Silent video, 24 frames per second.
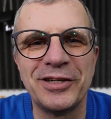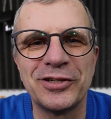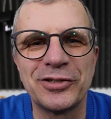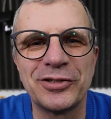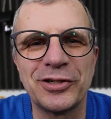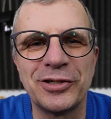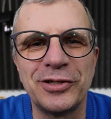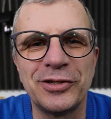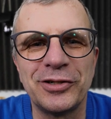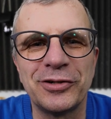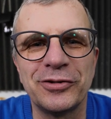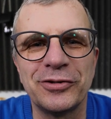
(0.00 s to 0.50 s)

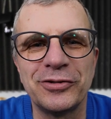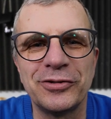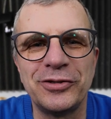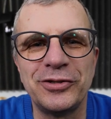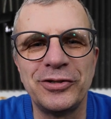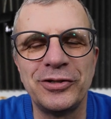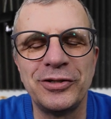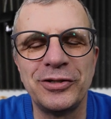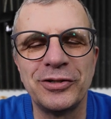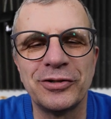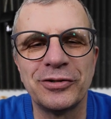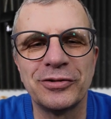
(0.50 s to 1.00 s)
jeżeli
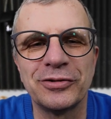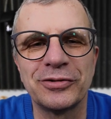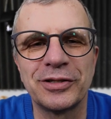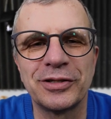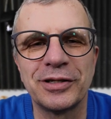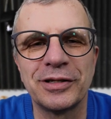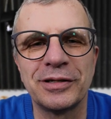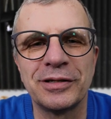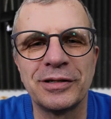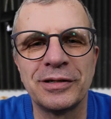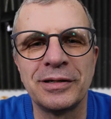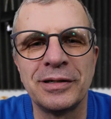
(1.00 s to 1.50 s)
chodzi o
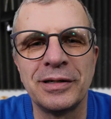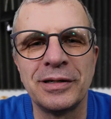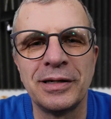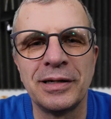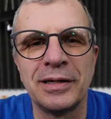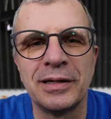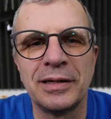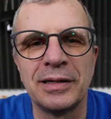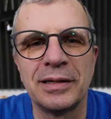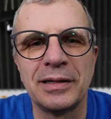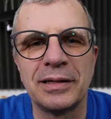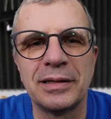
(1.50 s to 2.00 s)
te
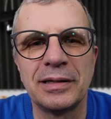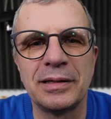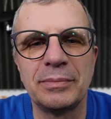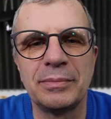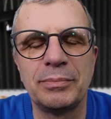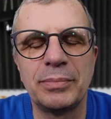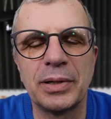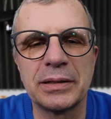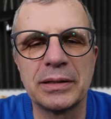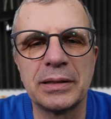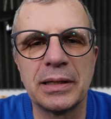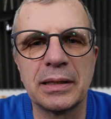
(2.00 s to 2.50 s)
y,
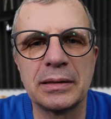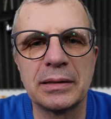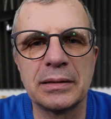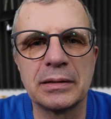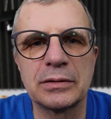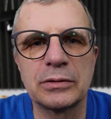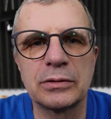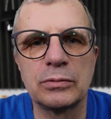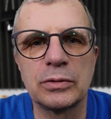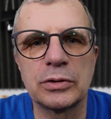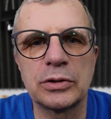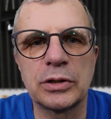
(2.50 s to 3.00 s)

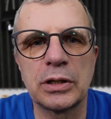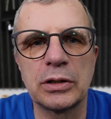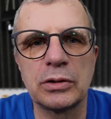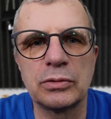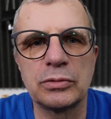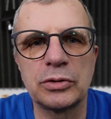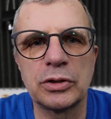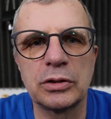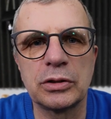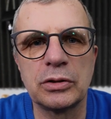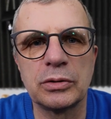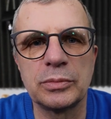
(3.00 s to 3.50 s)
badania.
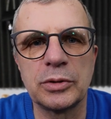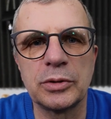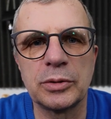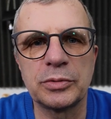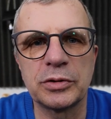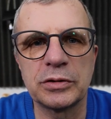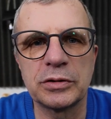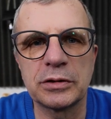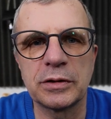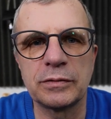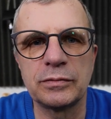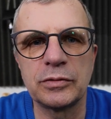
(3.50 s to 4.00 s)
Zgłaszają się do mnie
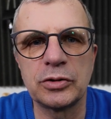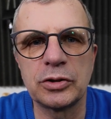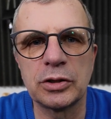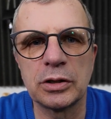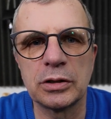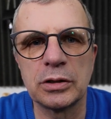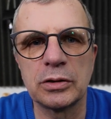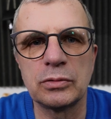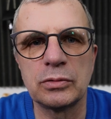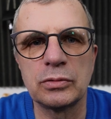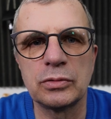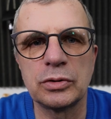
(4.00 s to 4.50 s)

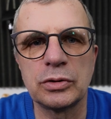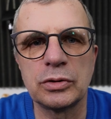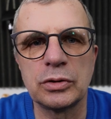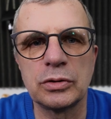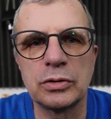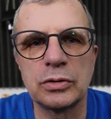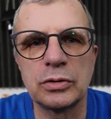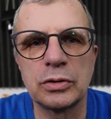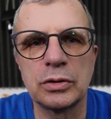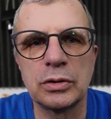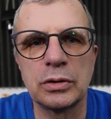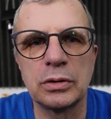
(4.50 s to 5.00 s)
przedstawiciele
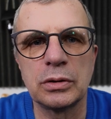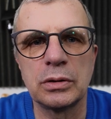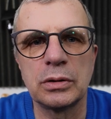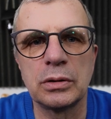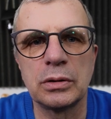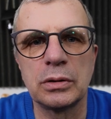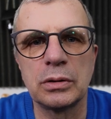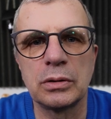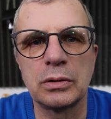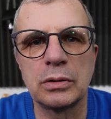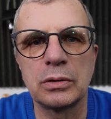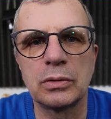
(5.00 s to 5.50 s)
różnych
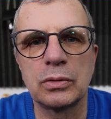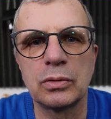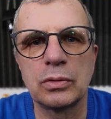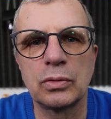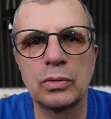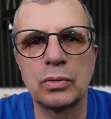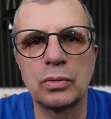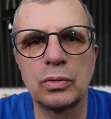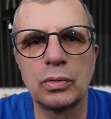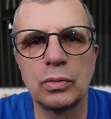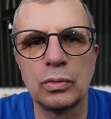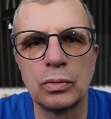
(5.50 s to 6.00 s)
y,
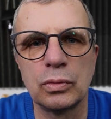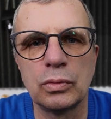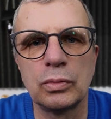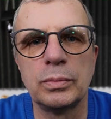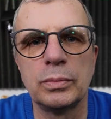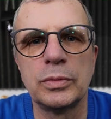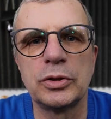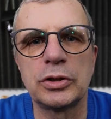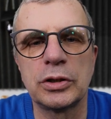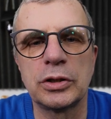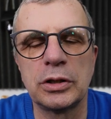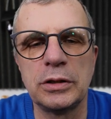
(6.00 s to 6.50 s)
kół
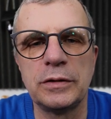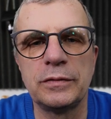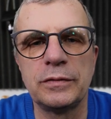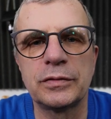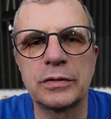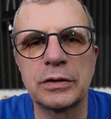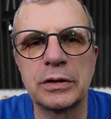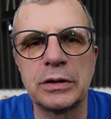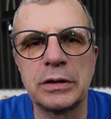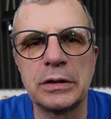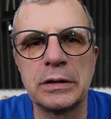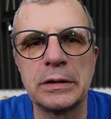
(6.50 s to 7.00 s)

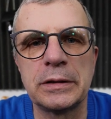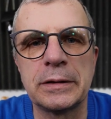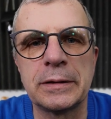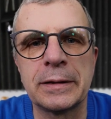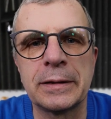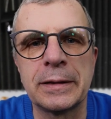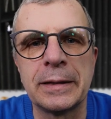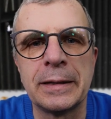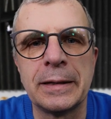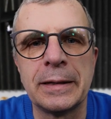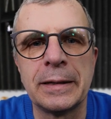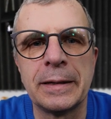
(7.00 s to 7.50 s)

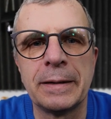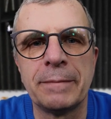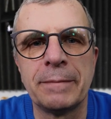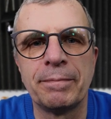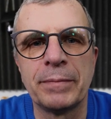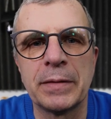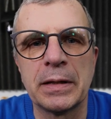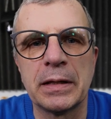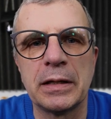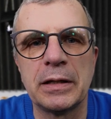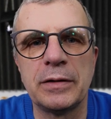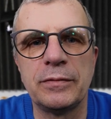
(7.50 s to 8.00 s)
myśliwskich
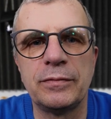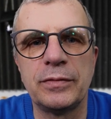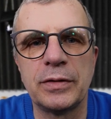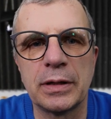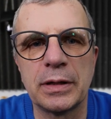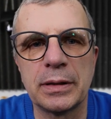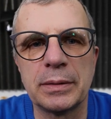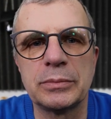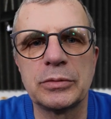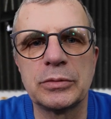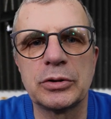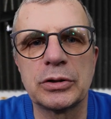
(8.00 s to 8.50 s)
i
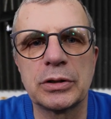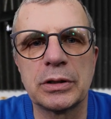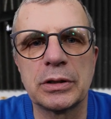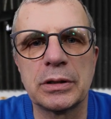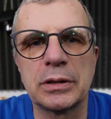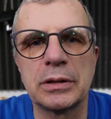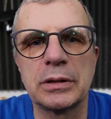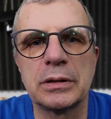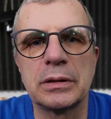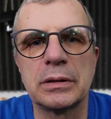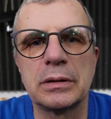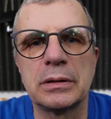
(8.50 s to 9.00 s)
wiem,
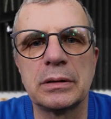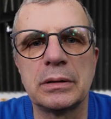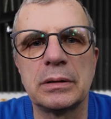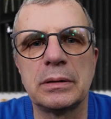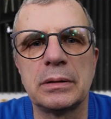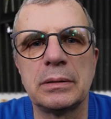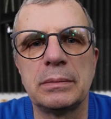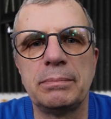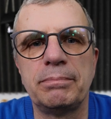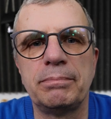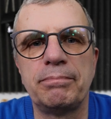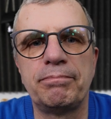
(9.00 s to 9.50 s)
że
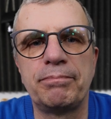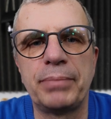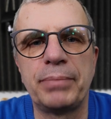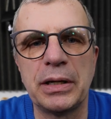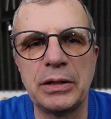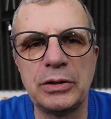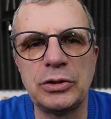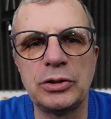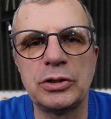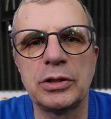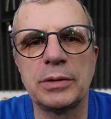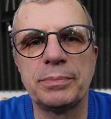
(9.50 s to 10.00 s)
y,
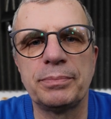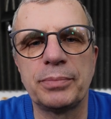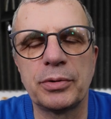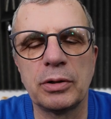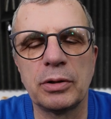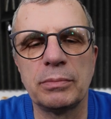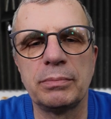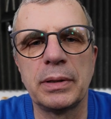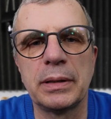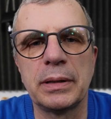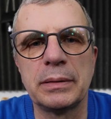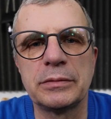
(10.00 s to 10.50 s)
będzie
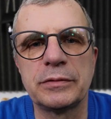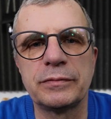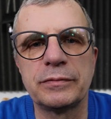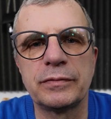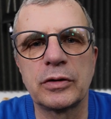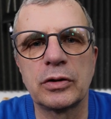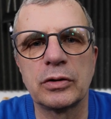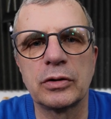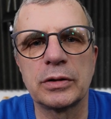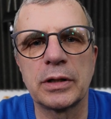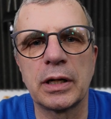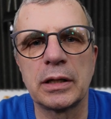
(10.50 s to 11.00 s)
problem z
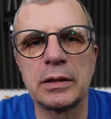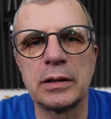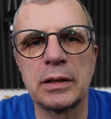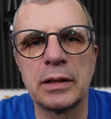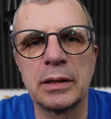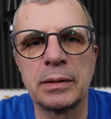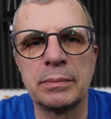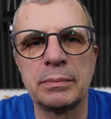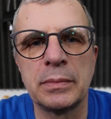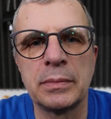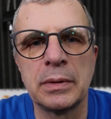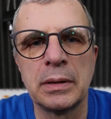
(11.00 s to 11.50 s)

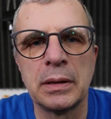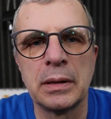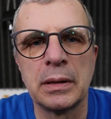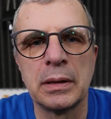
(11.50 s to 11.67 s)
wykonaniem